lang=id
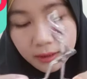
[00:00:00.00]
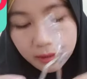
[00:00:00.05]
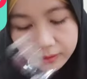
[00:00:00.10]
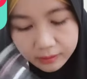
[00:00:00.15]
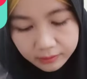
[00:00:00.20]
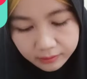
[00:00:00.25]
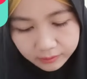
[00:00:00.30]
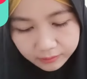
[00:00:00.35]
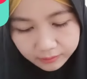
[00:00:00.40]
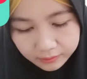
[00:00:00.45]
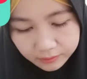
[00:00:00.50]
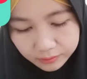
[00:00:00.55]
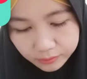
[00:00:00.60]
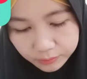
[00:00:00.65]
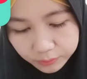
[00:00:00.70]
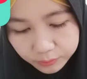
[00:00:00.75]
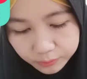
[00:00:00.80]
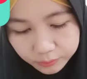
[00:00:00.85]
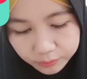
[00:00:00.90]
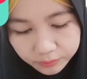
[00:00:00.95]

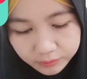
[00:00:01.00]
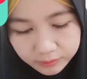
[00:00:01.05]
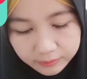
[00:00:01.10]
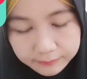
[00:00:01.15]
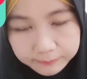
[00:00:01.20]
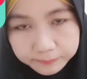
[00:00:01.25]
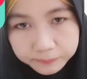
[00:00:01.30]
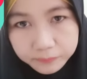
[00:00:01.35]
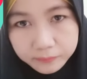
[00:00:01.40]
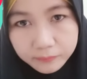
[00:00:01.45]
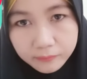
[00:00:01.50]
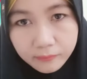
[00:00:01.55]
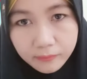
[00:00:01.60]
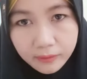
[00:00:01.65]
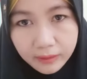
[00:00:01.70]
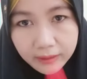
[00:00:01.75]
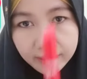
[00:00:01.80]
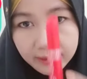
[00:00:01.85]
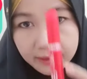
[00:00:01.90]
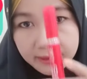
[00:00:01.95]
terus
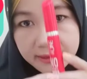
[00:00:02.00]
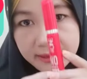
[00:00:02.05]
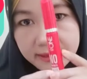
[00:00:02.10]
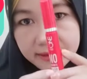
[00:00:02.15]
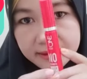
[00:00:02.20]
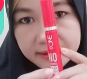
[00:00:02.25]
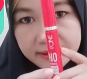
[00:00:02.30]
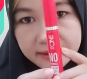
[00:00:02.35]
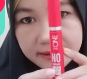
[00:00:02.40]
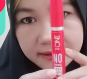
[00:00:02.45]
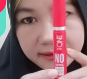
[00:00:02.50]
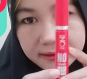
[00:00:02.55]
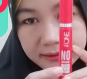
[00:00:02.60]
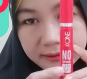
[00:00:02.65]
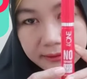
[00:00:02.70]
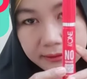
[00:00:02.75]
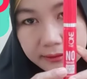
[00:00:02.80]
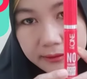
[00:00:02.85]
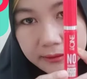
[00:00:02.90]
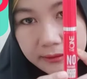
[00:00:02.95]
ada
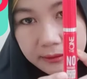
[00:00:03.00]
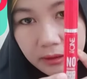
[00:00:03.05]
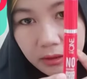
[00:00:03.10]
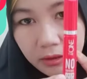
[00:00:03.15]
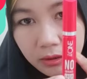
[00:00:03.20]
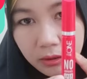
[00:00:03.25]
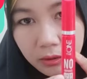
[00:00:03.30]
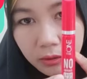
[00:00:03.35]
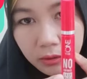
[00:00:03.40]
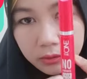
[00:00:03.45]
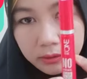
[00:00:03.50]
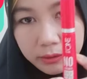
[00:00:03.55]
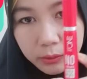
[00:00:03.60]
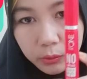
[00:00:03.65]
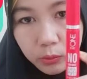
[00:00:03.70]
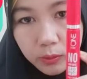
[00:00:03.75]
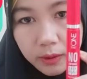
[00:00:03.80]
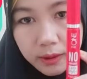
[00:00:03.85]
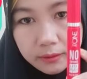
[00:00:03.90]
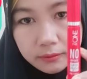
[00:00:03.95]
ini the
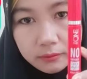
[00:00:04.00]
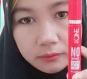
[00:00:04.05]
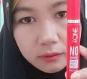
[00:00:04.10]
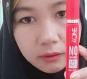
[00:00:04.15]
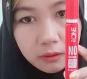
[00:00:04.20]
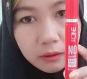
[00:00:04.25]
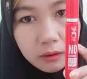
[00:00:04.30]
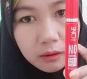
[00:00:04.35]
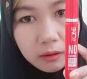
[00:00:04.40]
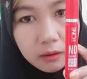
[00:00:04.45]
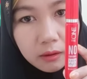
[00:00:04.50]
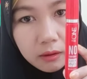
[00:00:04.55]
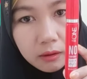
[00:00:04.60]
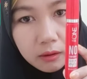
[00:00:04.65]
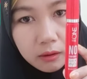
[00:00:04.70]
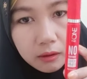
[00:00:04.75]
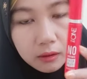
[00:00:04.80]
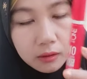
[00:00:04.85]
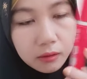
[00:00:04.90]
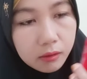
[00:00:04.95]
one
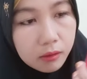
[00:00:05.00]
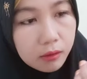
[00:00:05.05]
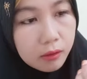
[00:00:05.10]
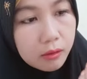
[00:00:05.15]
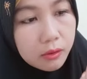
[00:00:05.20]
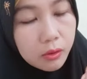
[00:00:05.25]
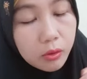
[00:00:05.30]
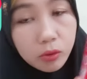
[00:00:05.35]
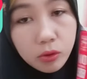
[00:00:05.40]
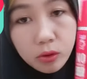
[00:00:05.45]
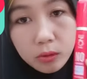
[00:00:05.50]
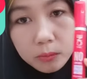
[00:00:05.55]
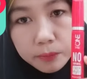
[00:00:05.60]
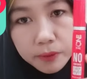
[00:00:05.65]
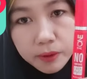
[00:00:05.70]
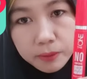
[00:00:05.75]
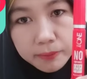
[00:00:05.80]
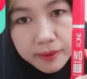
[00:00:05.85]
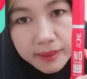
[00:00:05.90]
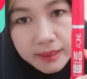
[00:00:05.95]
uh, no
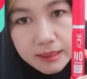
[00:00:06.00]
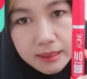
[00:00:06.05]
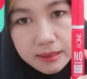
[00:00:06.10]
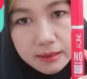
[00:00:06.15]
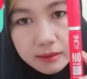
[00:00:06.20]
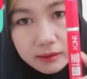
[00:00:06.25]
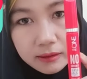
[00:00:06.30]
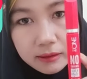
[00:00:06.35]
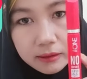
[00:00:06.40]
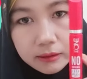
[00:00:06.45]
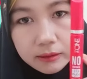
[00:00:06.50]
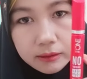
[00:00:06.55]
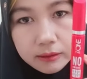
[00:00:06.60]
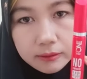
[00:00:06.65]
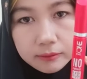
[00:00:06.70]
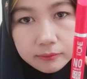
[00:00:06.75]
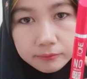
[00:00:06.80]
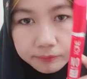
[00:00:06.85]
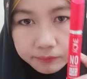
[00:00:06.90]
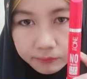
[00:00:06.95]
compromise ini
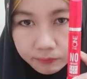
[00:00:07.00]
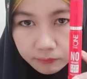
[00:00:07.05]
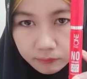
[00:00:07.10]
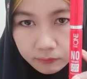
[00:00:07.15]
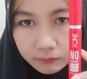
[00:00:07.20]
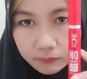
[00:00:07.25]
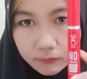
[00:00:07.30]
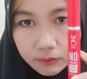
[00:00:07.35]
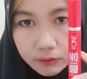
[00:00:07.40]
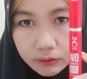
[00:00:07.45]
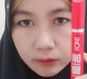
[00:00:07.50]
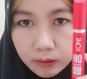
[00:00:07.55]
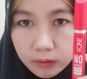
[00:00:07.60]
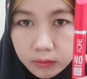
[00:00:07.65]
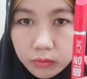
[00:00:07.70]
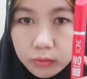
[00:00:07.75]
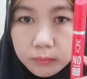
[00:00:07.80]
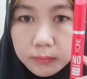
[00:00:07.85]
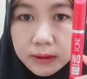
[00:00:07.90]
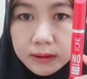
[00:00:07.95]

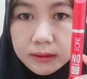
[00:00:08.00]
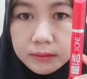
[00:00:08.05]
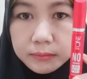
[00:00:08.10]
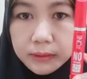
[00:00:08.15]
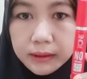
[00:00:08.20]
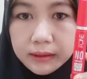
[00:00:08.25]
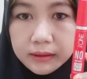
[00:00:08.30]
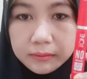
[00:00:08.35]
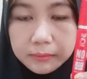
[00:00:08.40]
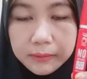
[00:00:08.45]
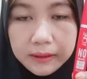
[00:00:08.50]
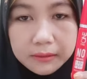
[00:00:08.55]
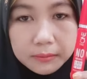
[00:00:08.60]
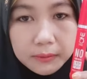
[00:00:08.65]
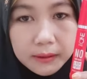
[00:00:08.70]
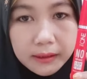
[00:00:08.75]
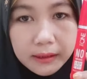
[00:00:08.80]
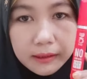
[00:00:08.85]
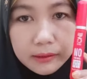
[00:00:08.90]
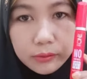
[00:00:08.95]
cuman
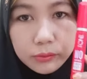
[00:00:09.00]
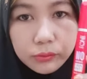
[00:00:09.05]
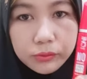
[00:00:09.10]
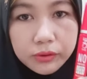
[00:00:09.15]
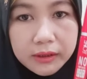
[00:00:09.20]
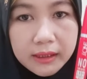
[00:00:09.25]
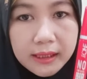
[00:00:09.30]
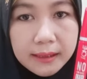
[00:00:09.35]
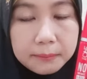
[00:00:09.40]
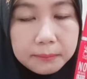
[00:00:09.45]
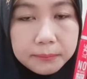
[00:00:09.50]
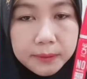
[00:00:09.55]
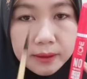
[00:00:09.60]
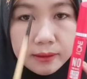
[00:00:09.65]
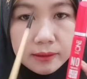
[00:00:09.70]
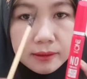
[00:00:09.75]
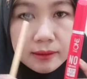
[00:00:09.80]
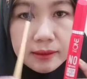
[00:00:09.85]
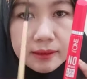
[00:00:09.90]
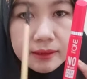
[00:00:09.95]
99.900 dapat
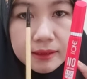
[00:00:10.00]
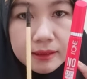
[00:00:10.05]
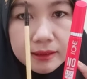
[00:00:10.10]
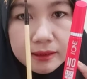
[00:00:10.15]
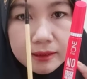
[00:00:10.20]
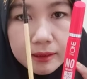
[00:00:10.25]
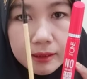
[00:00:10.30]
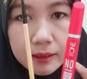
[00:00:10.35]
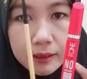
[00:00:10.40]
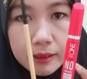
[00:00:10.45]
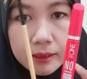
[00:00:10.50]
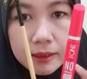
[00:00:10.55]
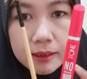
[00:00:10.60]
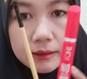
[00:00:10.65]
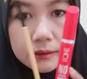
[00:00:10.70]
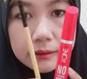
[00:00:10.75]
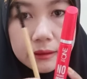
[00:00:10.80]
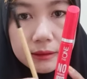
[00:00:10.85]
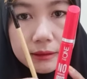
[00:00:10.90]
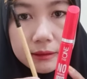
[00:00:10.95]
ini
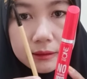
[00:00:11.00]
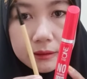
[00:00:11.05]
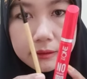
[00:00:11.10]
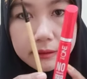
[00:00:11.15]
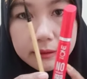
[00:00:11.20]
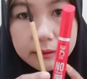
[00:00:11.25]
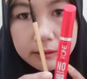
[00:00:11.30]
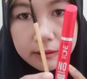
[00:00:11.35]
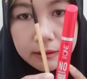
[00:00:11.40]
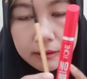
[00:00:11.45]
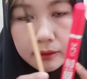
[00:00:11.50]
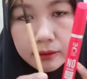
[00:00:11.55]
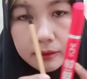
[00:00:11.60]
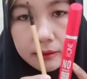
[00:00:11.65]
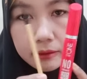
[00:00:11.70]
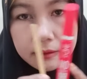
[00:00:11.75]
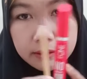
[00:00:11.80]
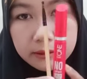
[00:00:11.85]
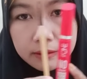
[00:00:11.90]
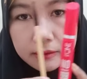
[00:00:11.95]
jadi
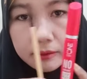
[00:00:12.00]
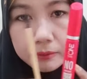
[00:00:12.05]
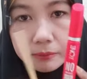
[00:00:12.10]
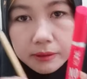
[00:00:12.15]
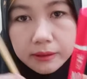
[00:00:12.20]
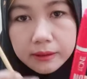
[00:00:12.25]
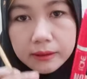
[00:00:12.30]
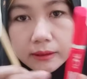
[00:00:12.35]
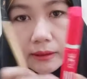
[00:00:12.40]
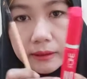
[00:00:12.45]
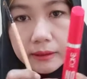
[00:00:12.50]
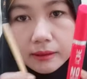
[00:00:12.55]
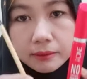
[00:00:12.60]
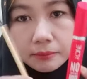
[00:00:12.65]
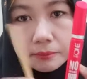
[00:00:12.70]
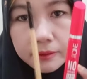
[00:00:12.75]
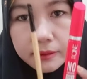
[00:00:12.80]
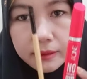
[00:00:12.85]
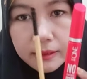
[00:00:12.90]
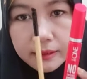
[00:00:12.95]
e, beli ini
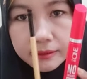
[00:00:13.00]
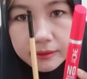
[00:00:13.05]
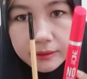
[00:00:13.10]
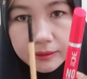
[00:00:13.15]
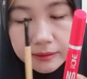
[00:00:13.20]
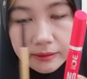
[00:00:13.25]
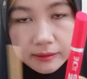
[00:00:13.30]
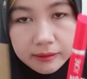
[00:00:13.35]
dapat hadiah ini